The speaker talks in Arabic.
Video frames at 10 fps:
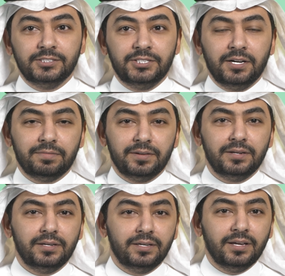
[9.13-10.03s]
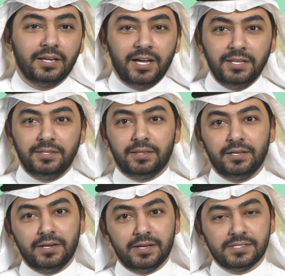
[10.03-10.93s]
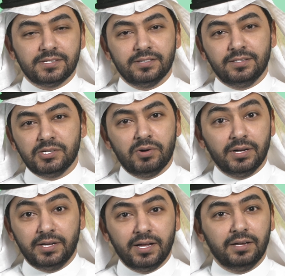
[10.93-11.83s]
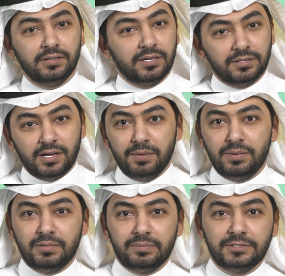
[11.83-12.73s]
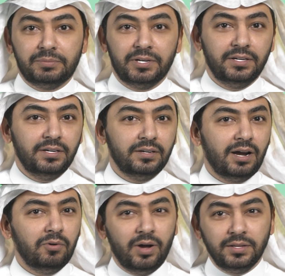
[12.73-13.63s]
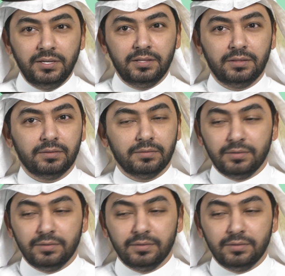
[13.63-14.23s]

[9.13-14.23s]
شغفي أني أتحدث للناس سواء كان خطاب أمام الجماهير أو حديث